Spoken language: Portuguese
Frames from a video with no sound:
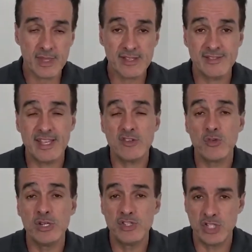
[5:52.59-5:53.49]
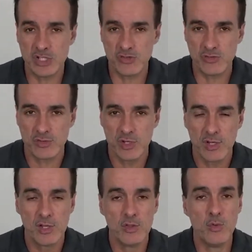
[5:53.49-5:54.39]
seja o litígio
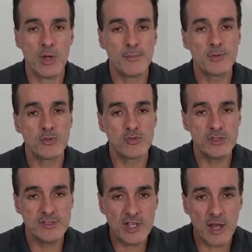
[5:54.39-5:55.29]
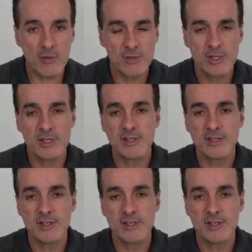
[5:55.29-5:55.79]
no âmbito judicial,